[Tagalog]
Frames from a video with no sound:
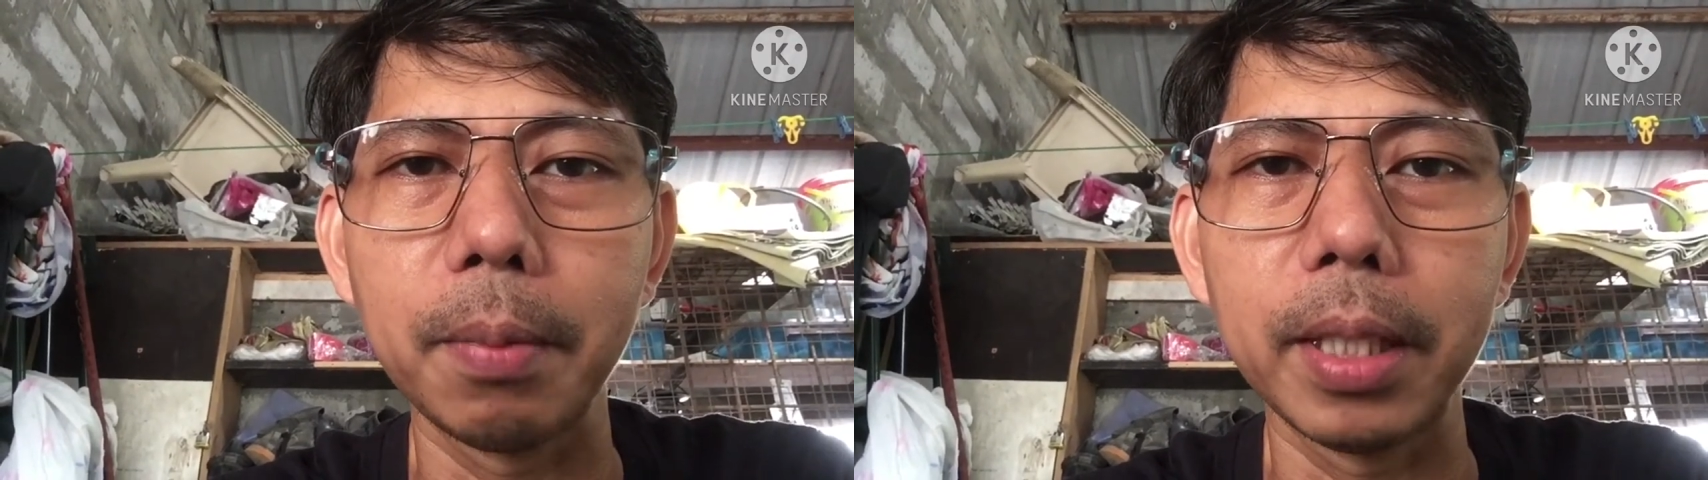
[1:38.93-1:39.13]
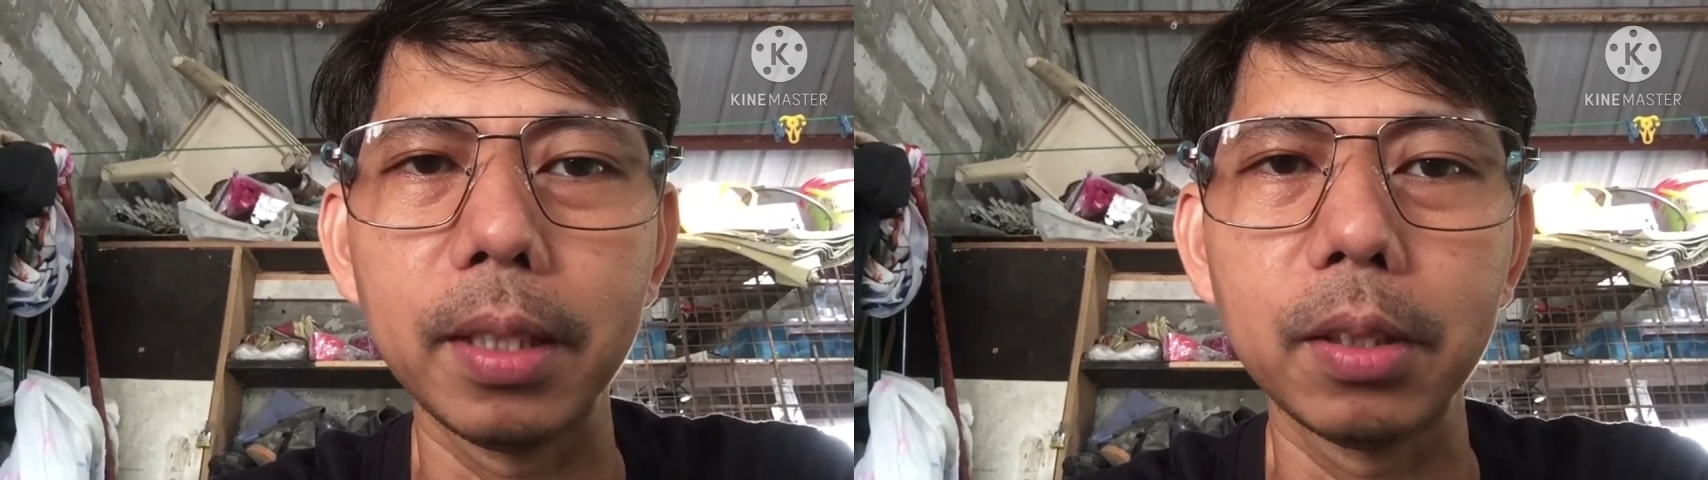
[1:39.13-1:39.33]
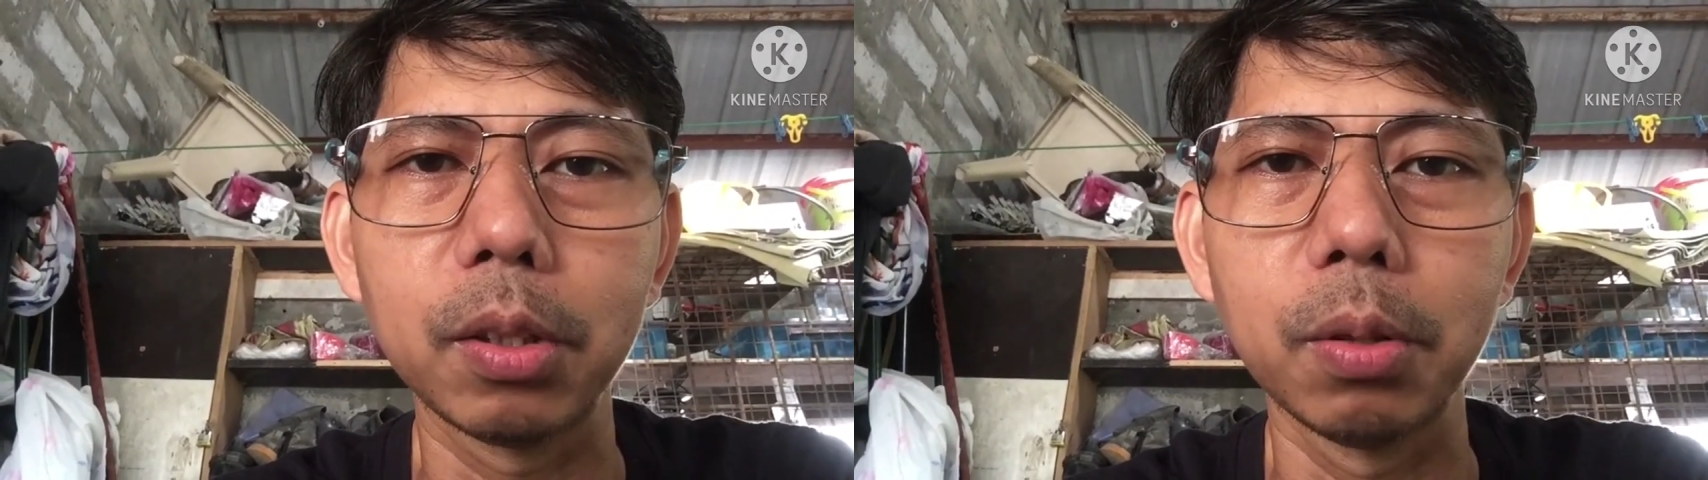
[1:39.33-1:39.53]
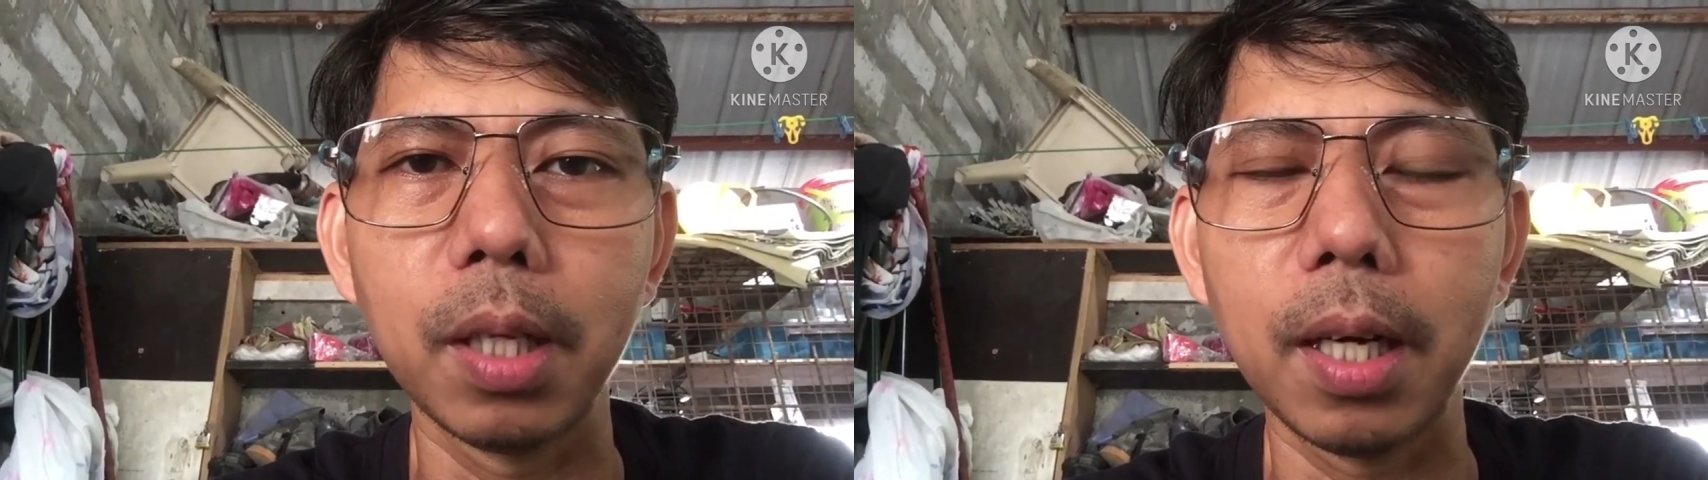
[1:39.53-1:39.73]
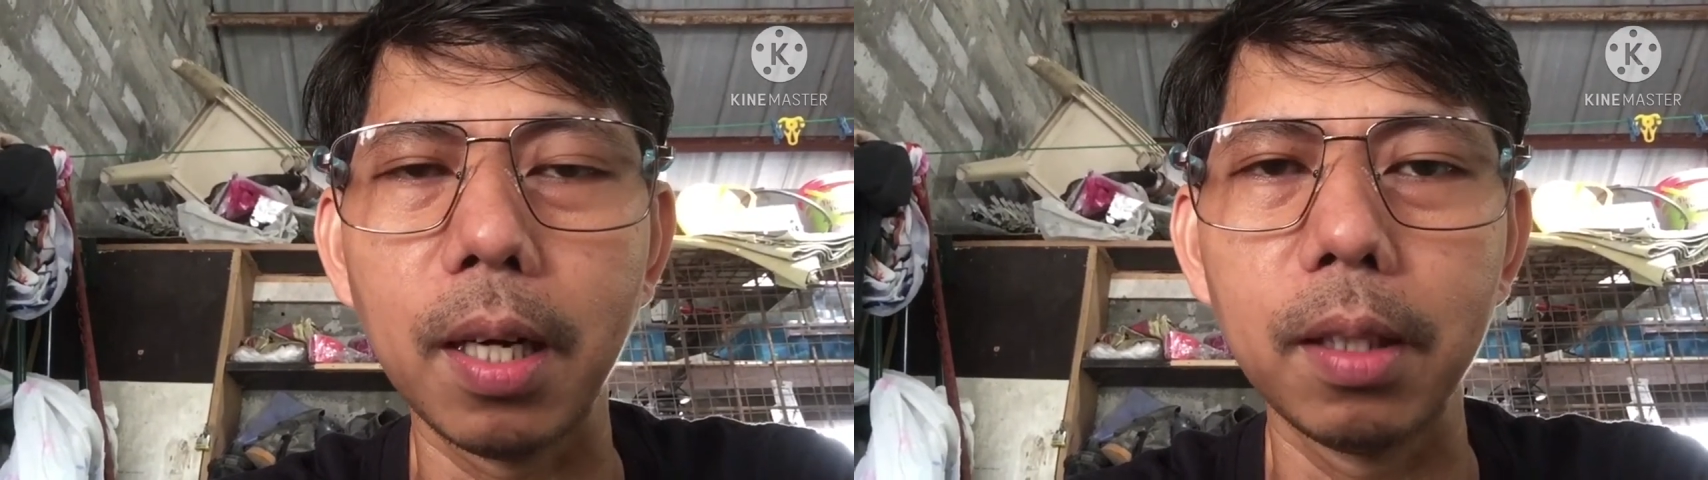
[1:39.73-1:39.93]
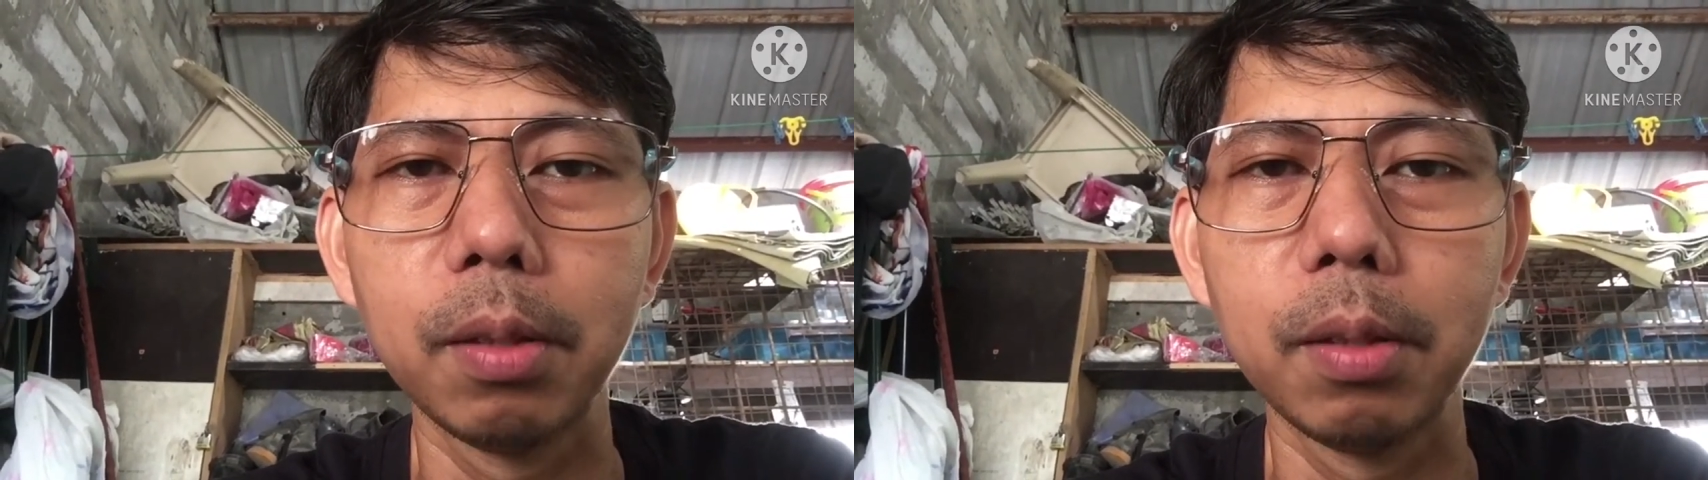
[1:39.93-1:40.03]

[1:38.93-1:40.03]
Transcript: may uh,